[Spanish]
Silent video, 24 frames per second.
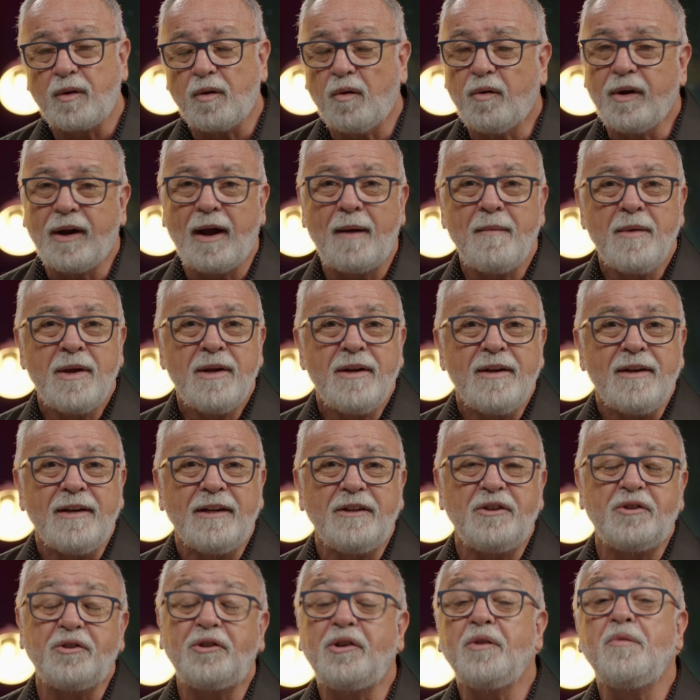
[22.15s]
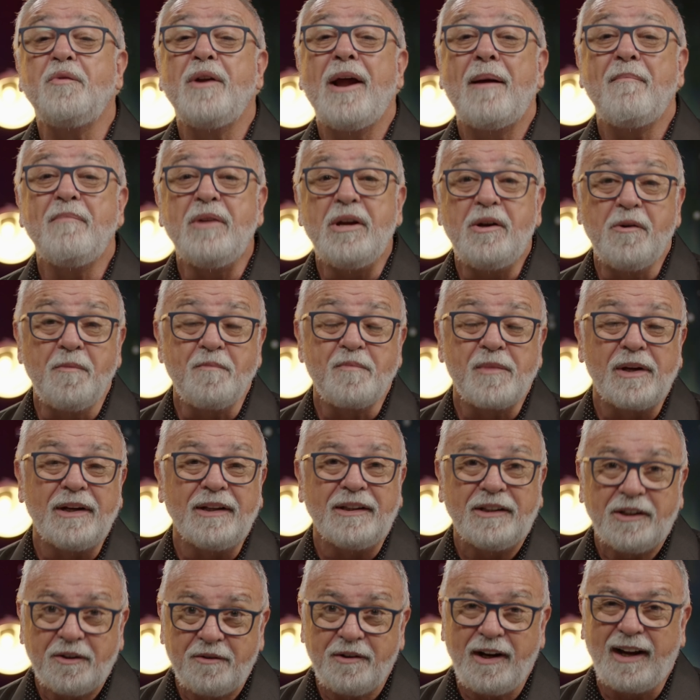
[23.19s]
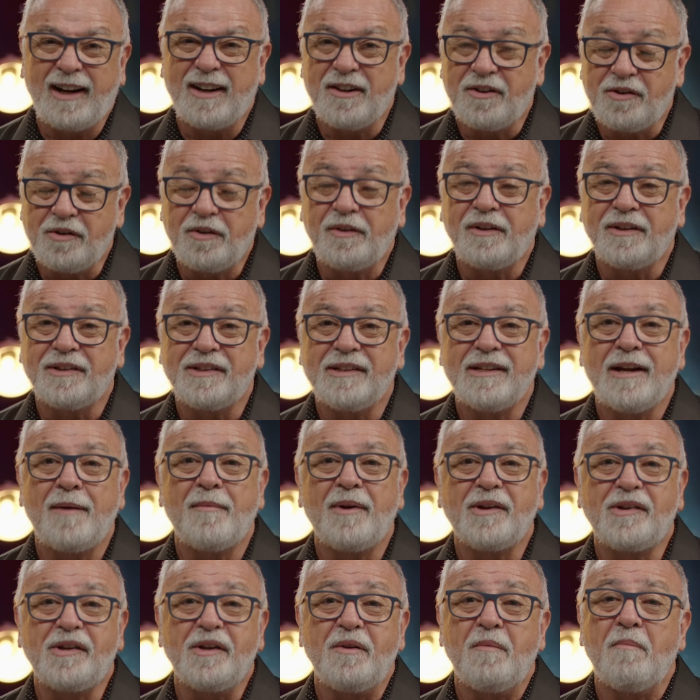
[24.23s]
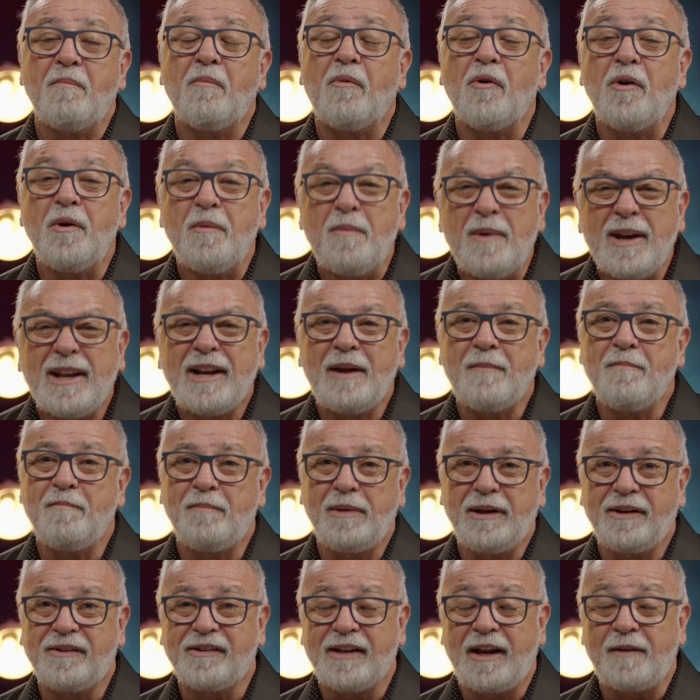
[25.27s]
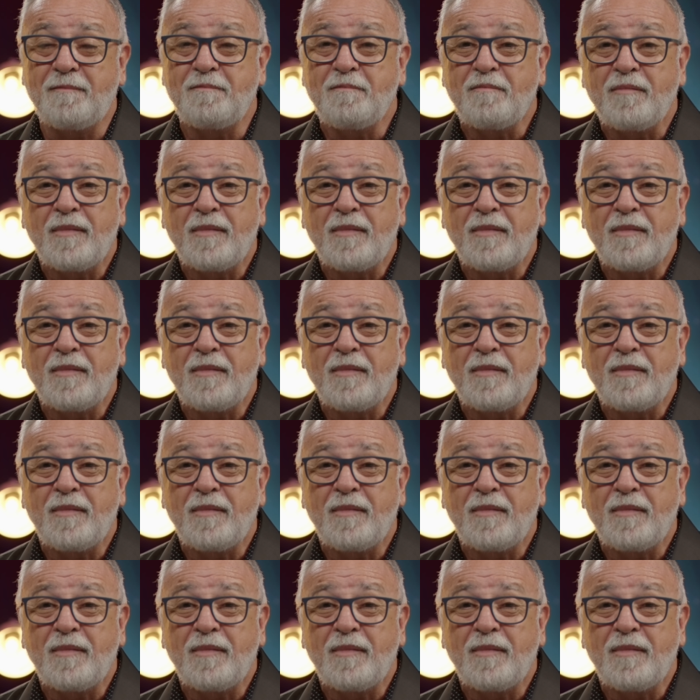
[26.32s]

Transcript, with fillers: Oiga, yo tengo un amigo que tiene una canción que se llama así, Volver a empezar.